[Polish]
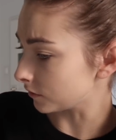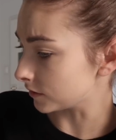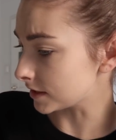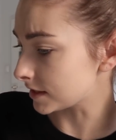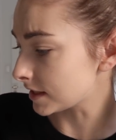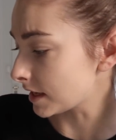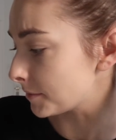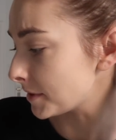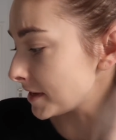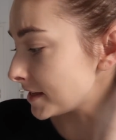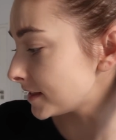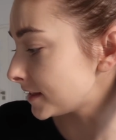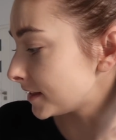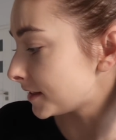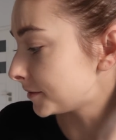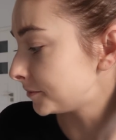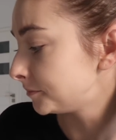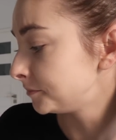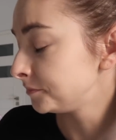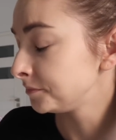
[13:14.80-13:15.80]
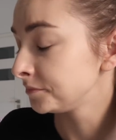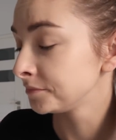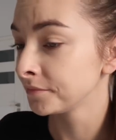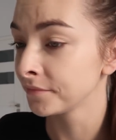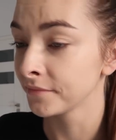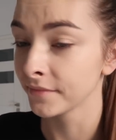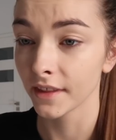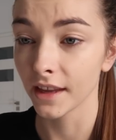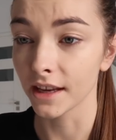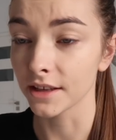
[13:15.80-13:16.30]
Nowy semestr.
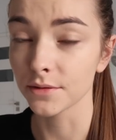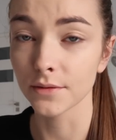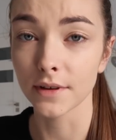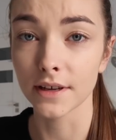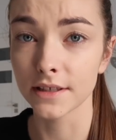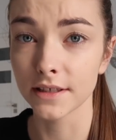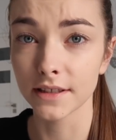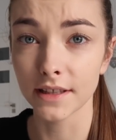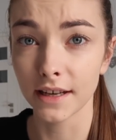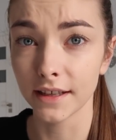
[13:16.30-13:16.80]
Ja słuchajcie,